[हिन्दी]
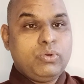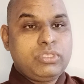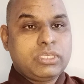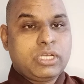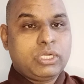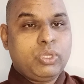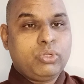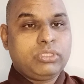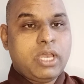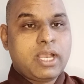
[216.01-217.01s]
उस
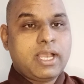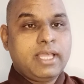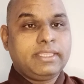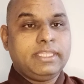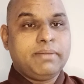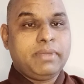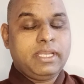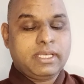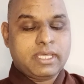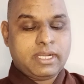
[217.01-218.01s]
कठोरता का दमन
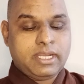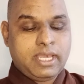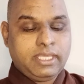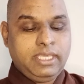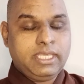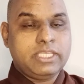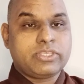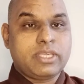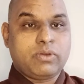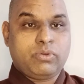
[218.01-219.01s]
करना ही
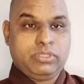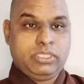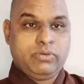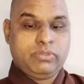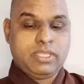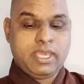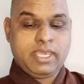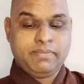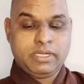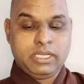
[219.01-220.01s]
इसका कृत्य होता है
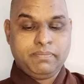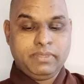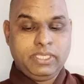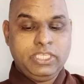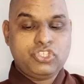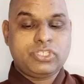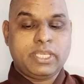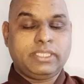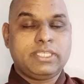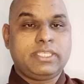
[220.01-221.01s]
मतलब इस
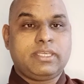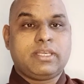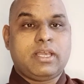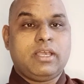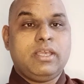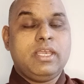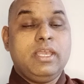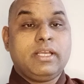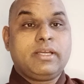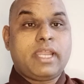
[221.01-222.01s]
चैतसिक का
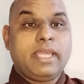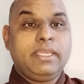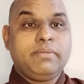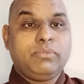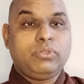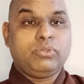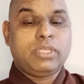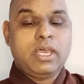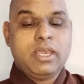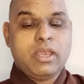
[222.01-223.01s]
क्राय
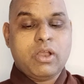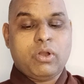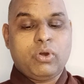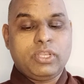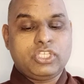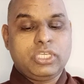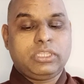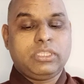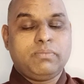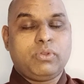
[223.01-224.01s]
मृदुता और
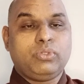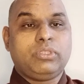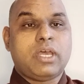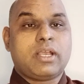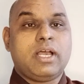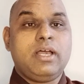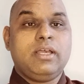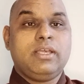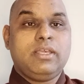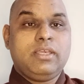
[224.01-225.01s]
चित्त मृदुता का
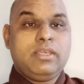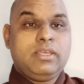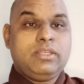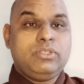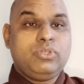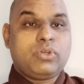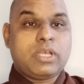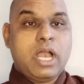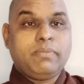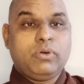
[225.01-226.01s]
जो
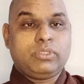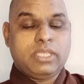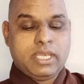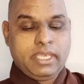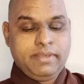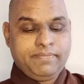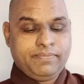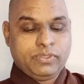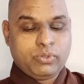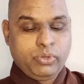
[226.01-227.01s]
काम होता है
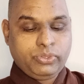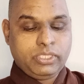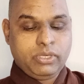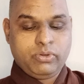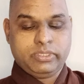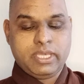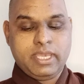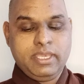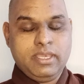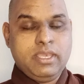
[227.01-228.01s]
कृत्य होता
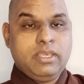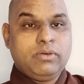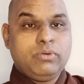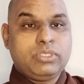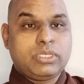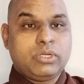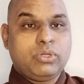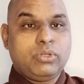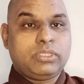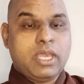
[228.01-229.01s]
है उस
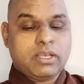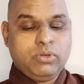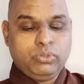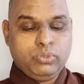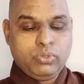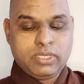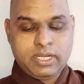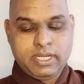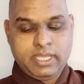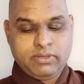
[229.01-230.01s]
कठोरता को दूर
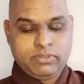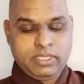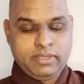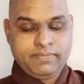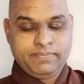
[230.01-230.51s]
करना ही होता है